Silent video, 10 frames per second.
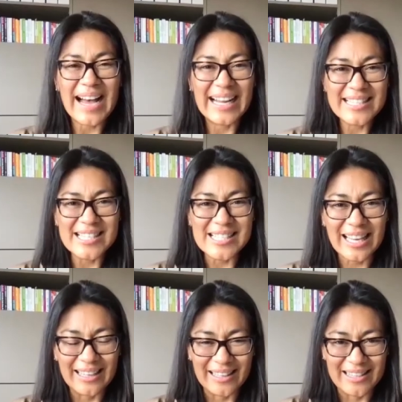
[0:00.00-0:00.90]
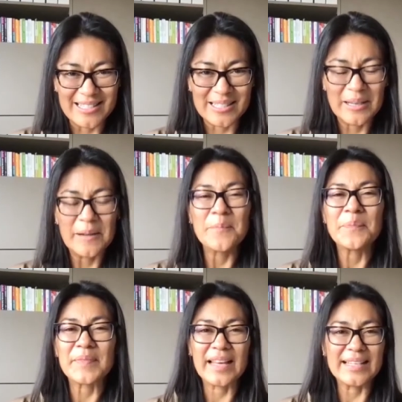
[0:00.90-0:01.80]
Angie's Healthies.
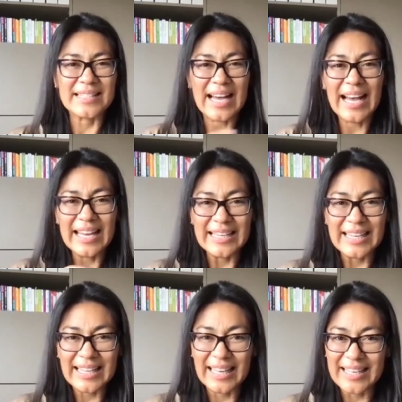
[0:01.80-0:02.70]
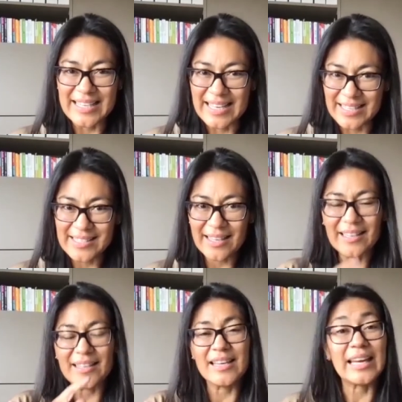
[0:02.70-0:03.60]
Es A-N-G-I-S
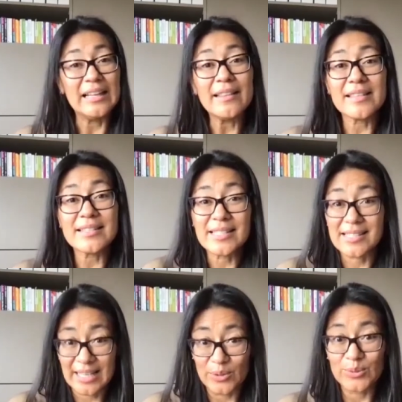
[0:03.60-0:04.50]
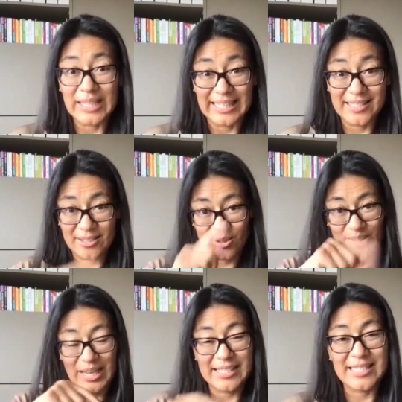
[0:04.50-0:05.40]
y Healthies de salud de H
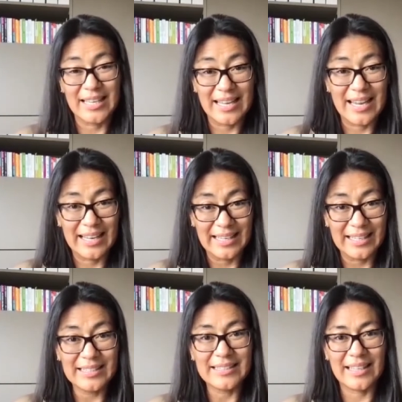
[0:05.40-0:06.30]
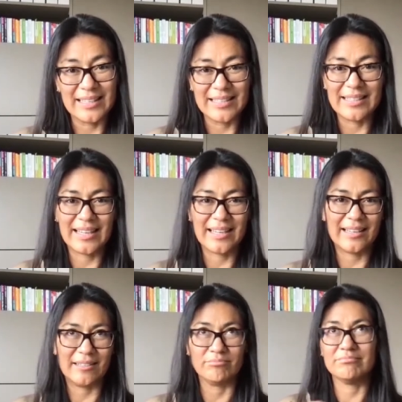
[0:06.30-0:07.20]
con
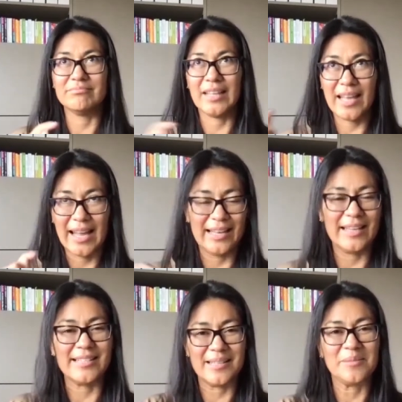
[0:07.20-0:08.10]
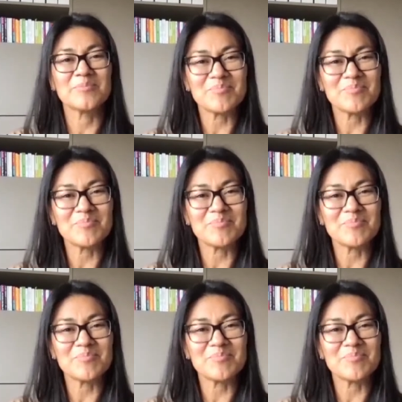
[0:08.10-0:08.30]
H-E-A-L-T-I-E-S. E